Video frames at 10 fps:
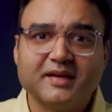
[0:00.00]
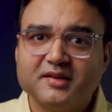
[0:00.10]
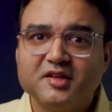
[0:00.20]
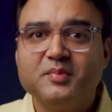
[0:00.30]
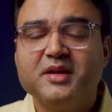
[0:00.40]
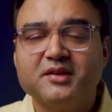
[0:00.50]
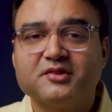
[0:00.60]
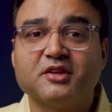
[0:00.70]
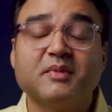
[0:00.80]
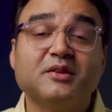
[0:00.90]
किसी भी
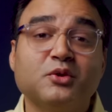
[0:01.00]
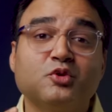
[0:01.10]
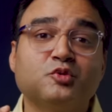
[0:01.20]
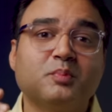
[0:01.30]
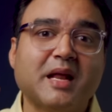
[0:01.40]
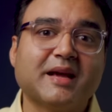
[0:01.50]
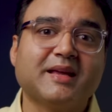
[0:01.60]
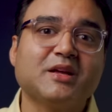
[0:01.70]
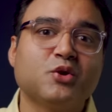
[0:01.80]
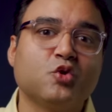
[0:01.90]
हिस्से में तो उस
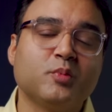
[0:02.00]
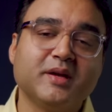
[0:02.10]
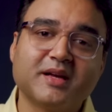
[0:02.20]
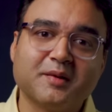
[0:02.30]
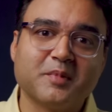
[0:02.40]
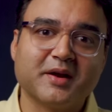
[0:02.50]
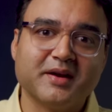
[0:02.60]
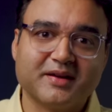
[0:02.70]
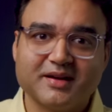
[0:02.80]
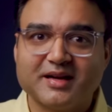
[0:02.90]
प्लैकिंग को भी कम
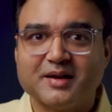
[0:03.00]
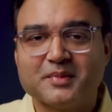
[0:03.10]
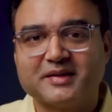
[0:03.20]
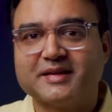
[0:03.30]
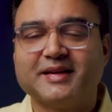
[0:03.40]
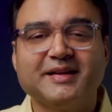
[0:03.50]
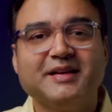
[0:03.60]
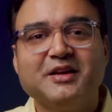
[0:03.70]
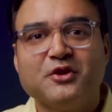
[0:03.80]
करने का काम करता है